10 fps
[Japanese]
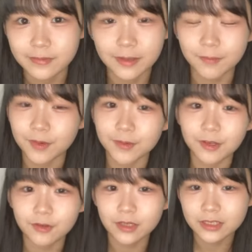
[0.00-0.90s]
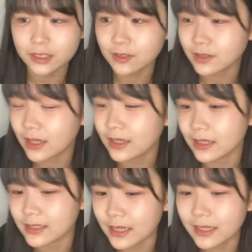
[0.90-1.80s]
でまあいろいろ誘ったんだ
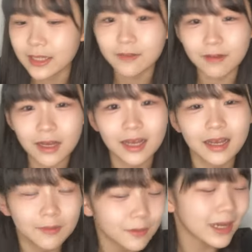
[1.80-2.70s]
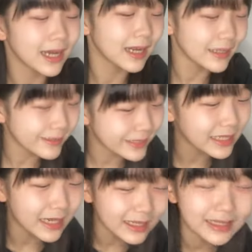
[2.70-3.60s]
けど3年はもう帰らなく
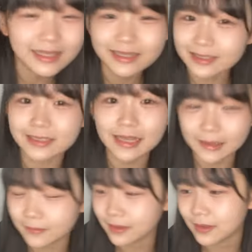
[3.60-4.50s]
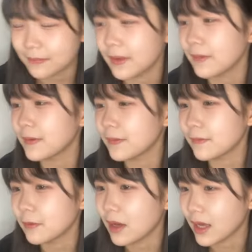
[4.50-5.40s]
ちゃって感じ
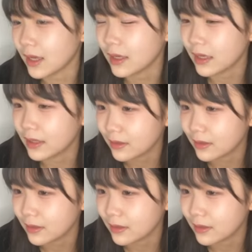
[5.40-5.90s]
でュービームは